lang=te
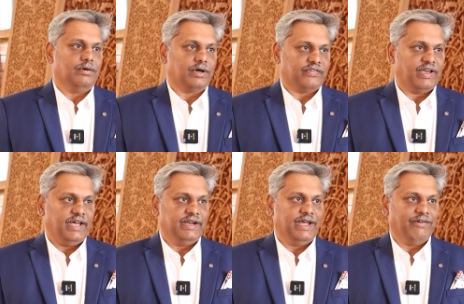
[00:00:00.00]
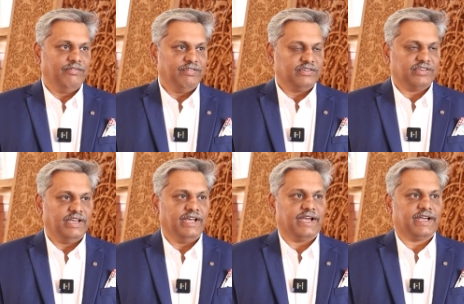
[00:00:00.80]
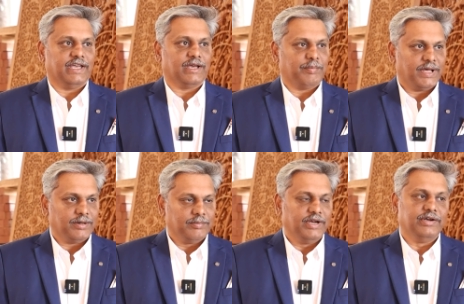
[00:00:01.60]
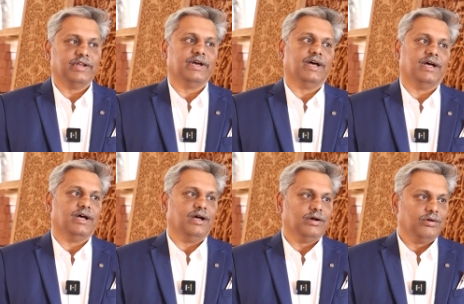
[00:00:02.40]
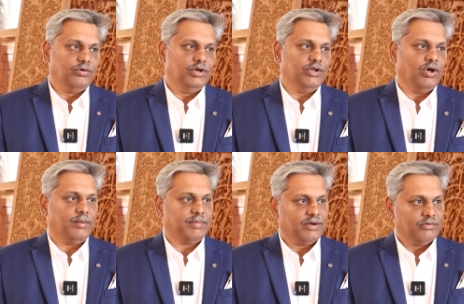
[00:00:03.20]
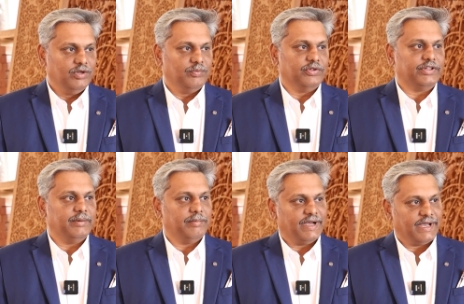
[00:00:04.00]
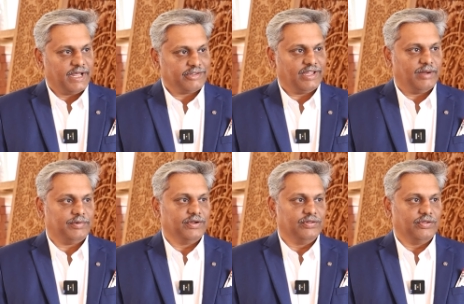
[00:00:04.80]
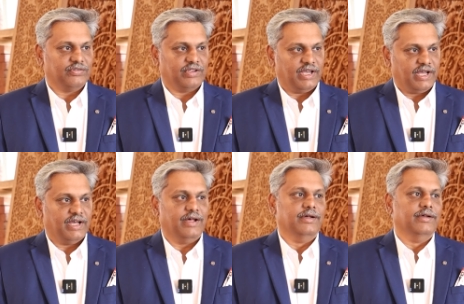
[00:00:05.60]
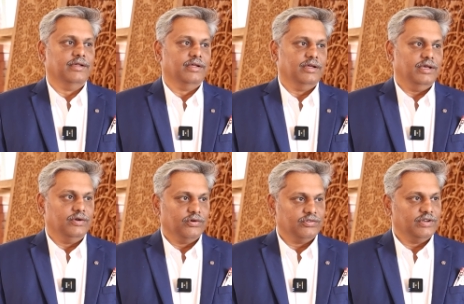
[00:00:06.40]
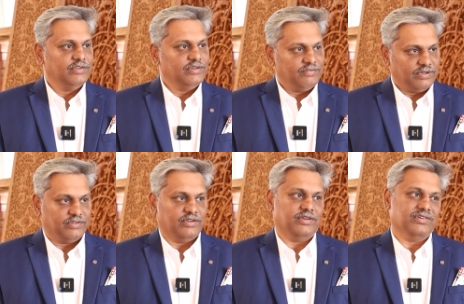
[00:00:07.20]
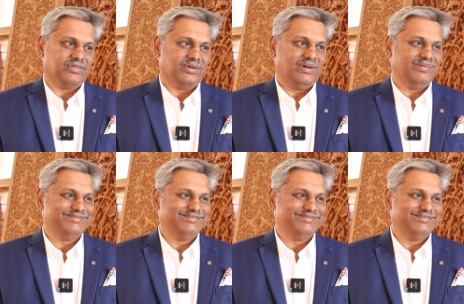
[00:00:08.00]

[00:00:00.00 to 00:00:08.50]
ఒకసారి అవి ఫిక్స్ అయ్యాక ఇక పర్మనెంట్గా గుడి లోపల ఉండిపోతాయి బంగారు తాపడంతో సహా ఈ రోజు నుంచి ఫిక్స్ చేసేస్తున్నాం